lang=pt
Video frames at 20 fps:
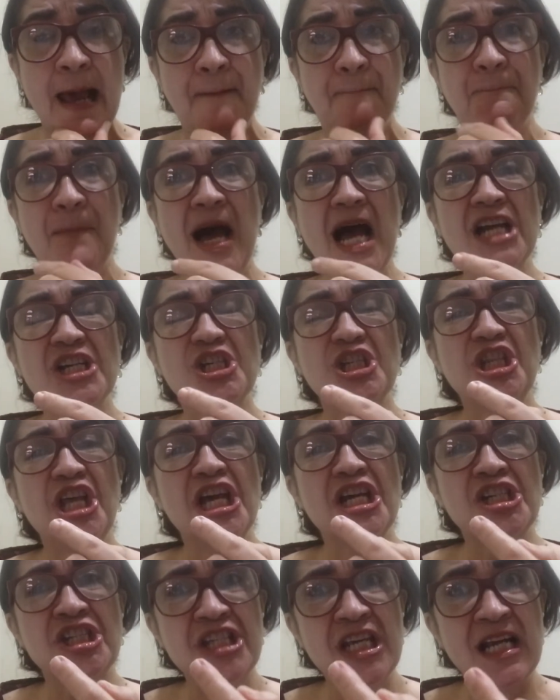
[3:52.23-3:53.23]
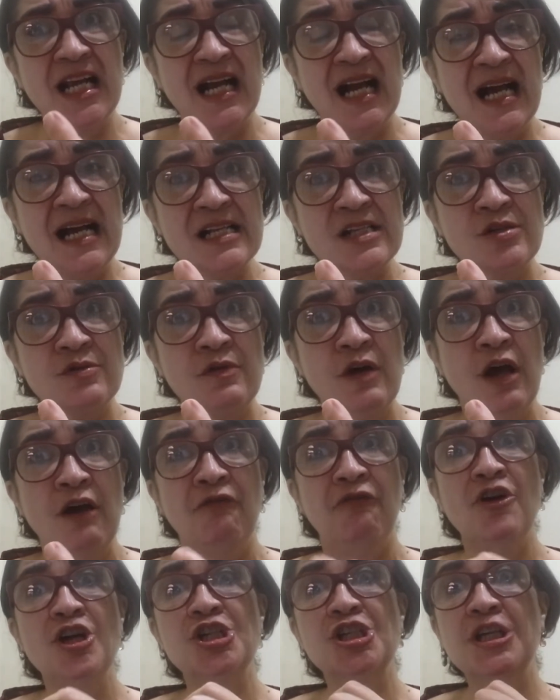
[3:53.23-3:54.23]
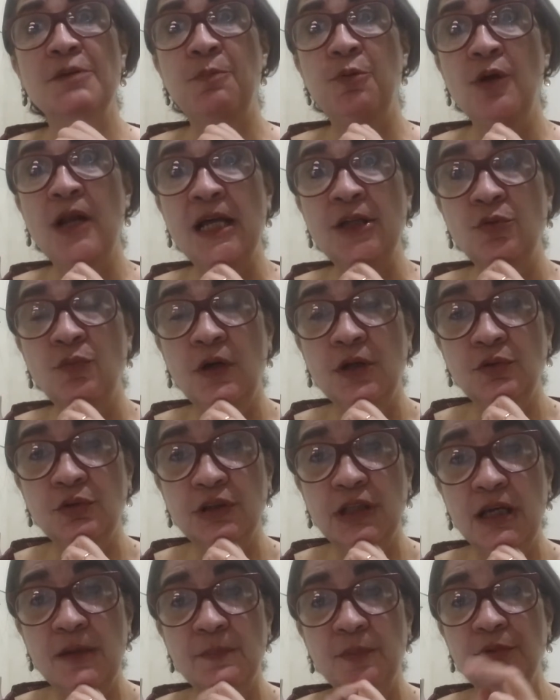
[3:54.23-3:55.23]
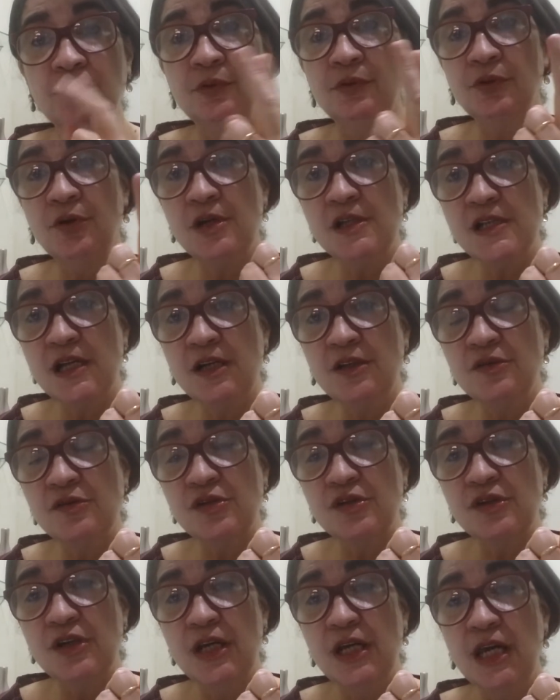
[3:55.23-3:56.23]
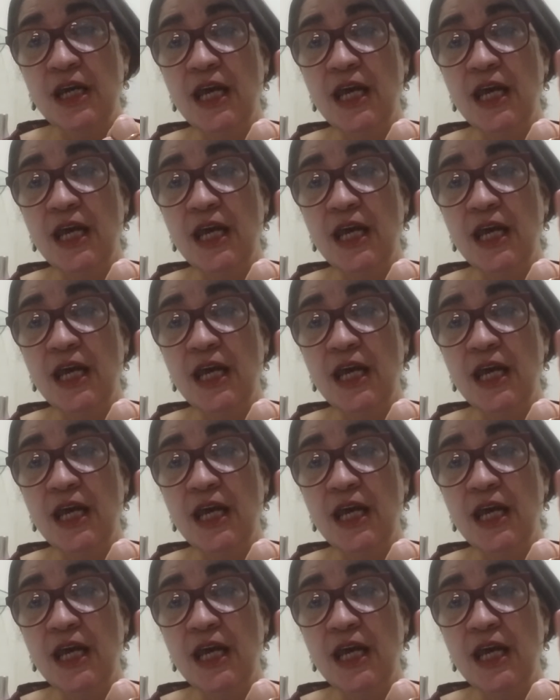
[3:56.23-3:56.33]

Mas neste caso, foi estipulado quanto tempo? Dois anos.